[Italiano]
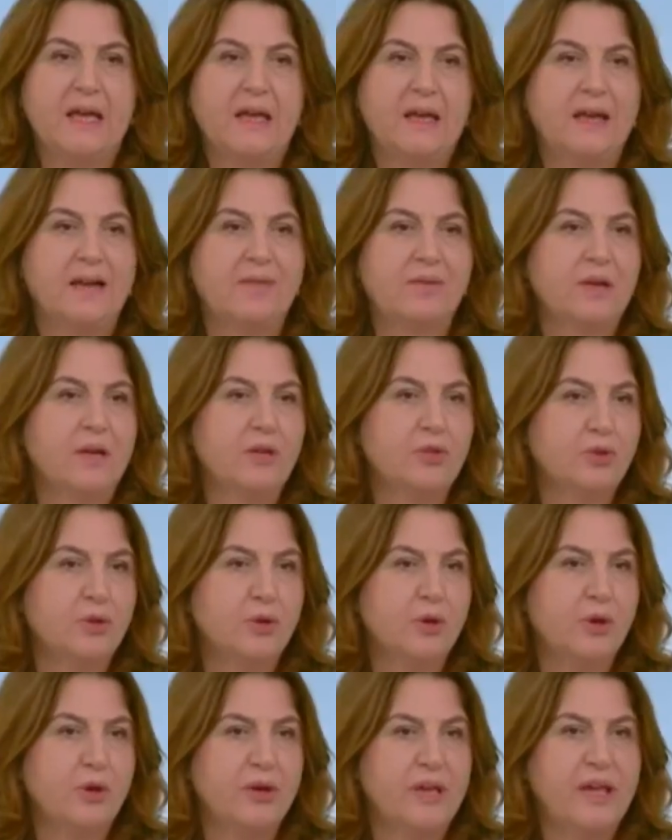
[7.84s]
i
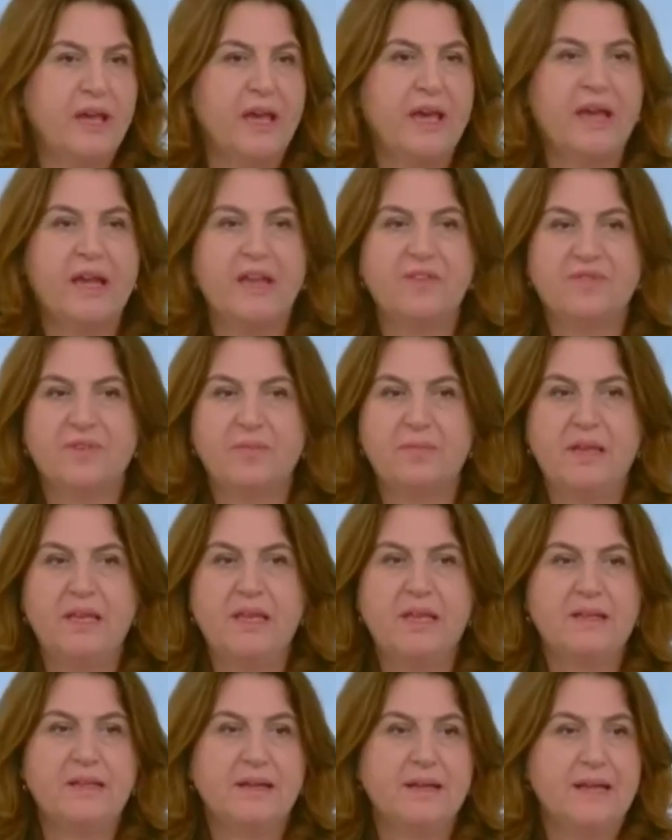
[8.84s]
lavoratori e le
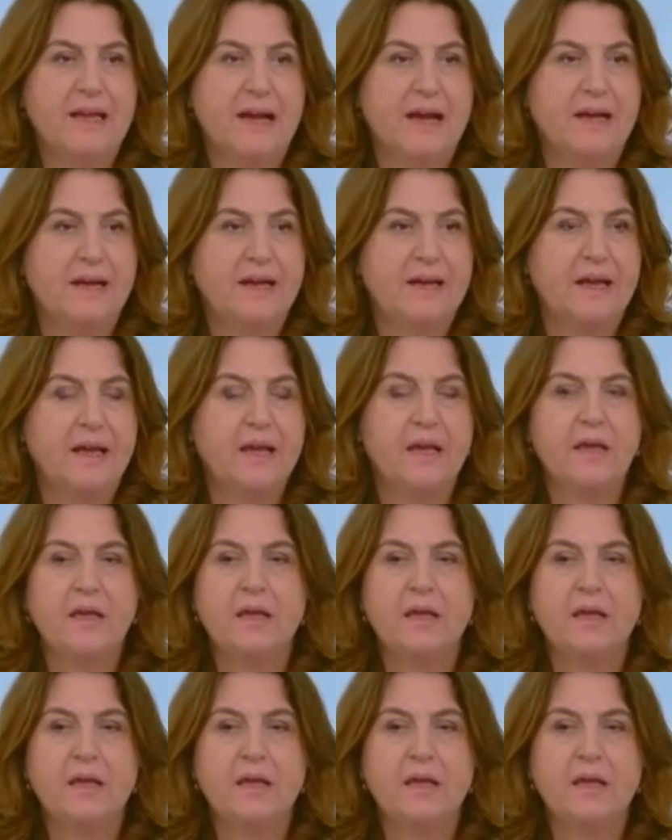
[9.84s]
famiglie italiane